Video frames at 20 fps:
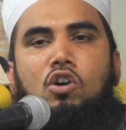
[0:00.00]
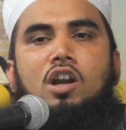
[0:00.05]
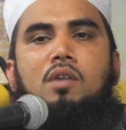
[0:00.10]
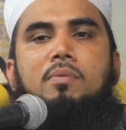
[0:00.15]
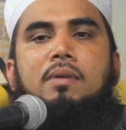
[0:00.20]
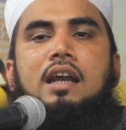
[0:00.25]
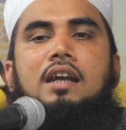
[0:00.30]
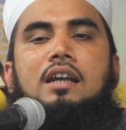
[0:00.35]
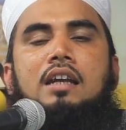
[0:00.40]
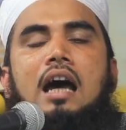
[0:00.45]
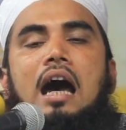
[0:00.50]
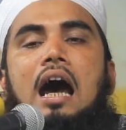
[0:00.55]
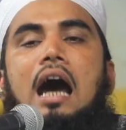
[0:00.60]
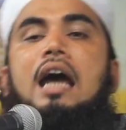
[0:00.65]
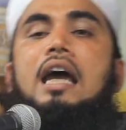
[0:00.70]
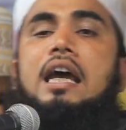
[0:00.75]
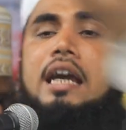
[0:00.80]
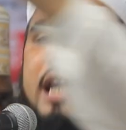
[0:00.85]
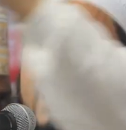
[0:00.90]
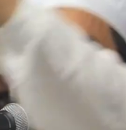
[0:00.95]
করবেন না
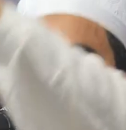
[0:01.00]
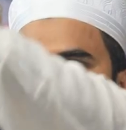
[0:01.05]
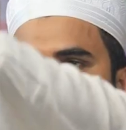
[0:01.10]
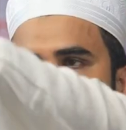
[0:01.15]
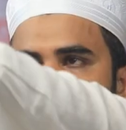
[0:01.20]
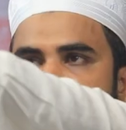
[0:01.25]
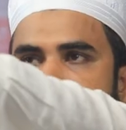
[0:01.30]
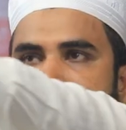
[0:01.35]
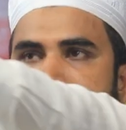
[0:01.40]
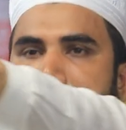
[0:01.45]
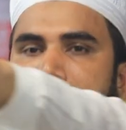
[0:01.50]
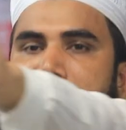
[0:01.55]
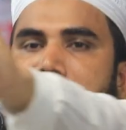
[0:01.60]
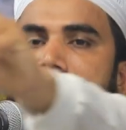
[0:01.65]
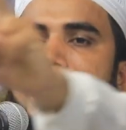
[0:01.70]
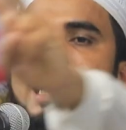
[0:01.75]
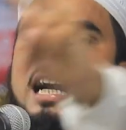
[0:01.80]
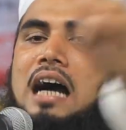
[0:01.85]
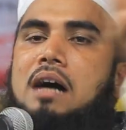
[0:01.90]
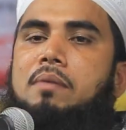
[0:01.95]
এতে
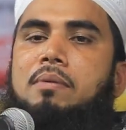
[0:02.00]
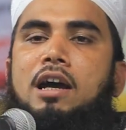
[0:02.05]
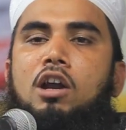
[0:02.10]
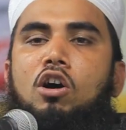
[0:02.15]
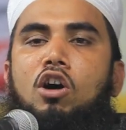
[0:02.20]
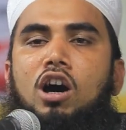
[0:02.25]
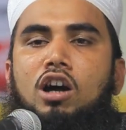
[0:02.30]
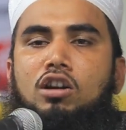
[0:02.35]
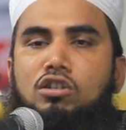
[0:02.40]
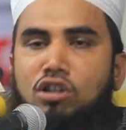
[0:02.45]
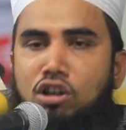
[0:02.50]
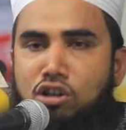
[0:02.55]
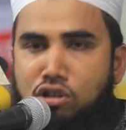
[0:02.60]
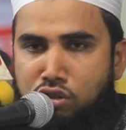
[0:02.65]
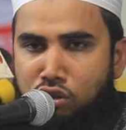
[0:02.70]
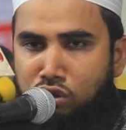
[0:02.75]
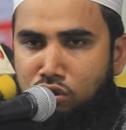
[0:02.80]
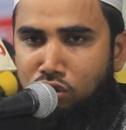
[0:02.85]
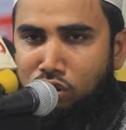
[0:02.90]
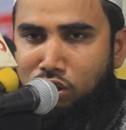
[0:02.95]
মিসকিনদের খাবার হক
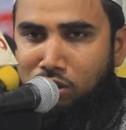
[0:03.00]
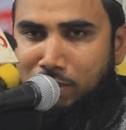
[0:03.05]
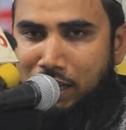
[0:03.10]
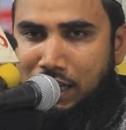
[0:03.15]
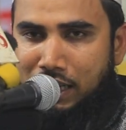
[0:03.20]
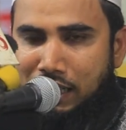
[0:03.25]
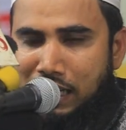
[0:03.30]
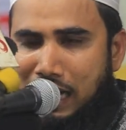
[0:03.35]
নষ্ট করবেন